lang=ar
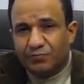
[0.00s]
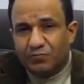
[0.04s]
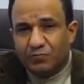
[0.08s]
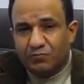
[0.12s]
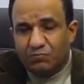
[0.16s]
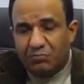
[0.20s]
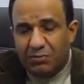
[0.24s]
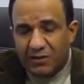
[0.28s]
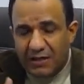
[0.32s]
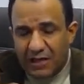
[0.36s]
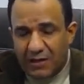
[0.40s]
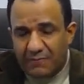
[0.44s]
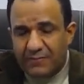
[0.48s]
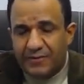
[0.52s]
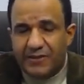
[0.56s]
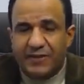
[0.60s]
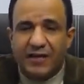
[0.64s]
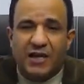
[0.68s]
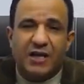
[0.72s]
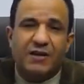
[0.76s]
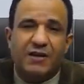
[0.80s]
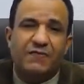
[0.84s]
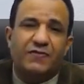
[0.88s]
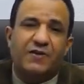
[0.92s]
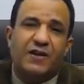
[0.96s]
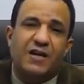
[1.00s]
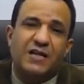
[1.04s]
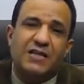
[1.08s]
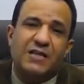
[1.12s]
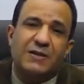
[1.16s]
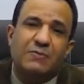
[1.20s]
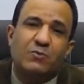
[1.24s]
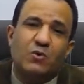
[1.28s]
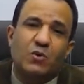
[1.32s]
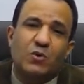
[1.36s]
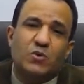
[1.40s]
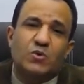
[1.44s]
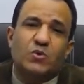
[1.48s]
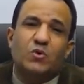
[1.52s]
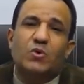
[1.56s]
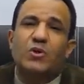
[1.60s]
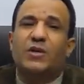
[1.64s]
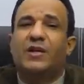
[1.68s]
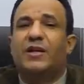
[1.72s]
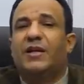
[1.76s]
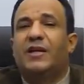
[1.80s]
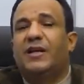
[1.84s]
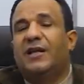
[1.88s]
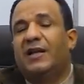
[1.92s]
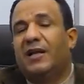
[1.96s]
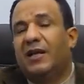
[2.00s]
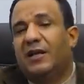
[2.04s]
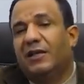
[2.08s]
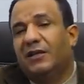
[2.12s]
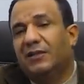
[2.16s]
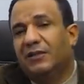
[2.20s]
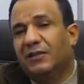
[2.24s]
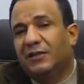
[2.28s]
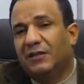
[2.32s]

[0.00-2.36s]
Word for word: بدأ من تعريف الأدب ووصولا إلى